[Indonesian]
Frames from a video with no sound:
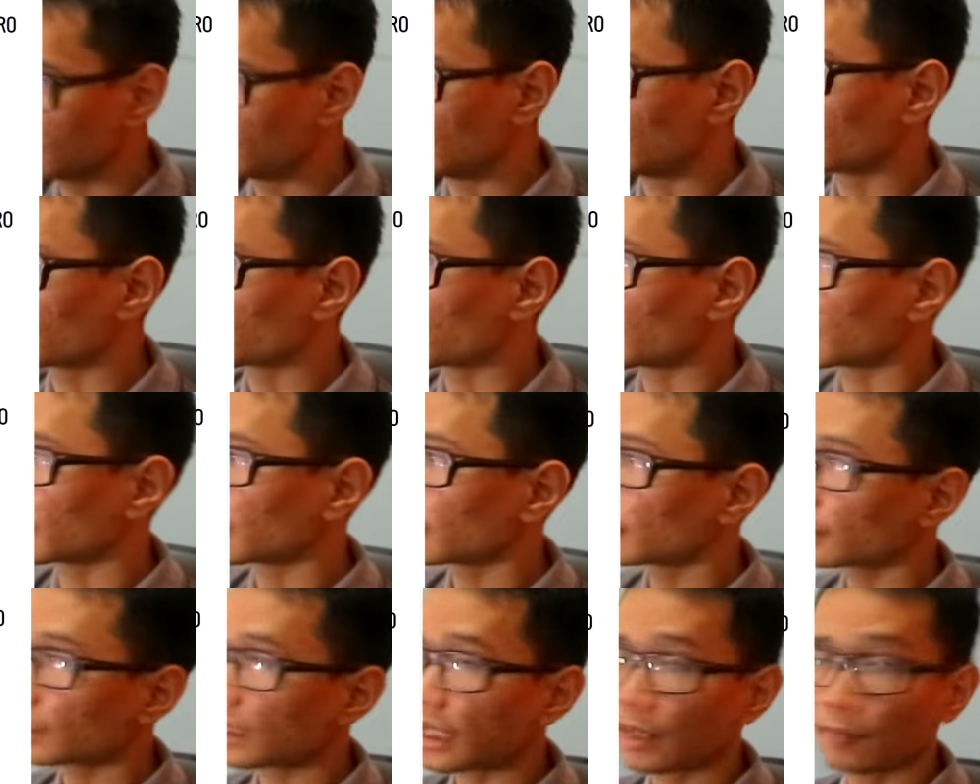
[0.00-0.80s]

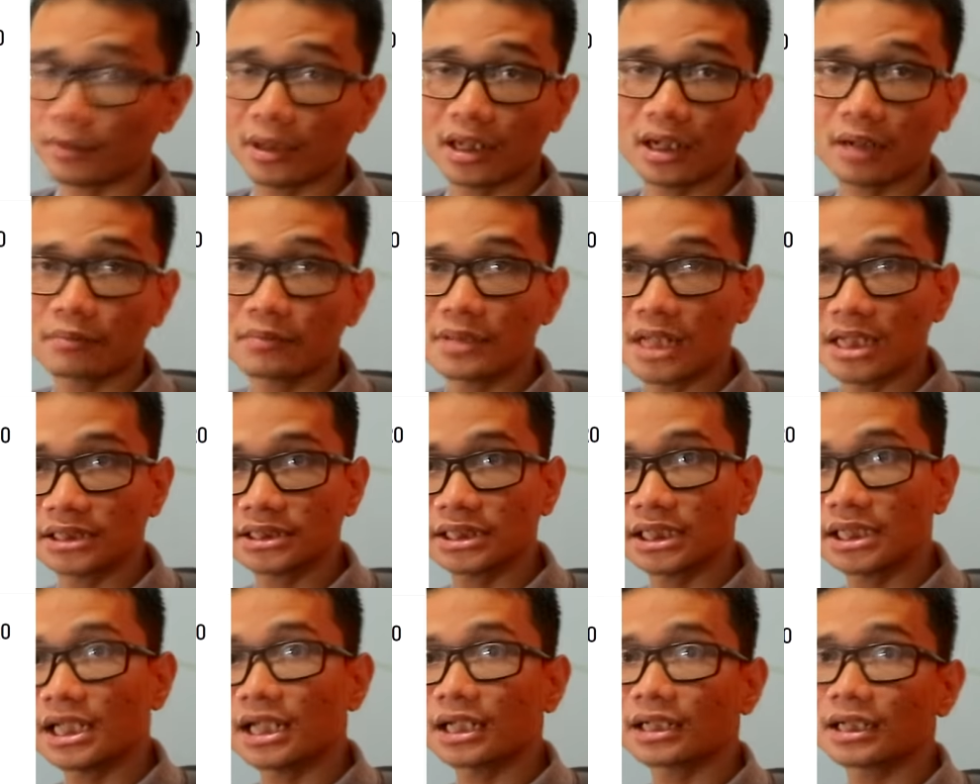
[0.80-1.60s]
daripada kamera
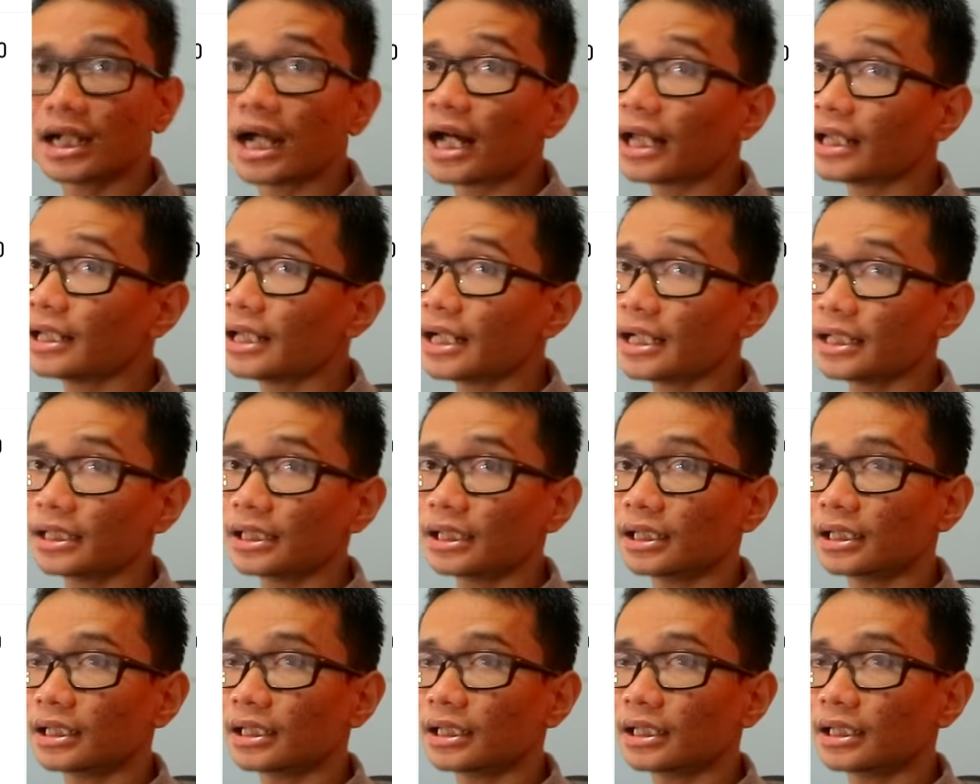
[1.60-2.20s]
biasa yang nggak ada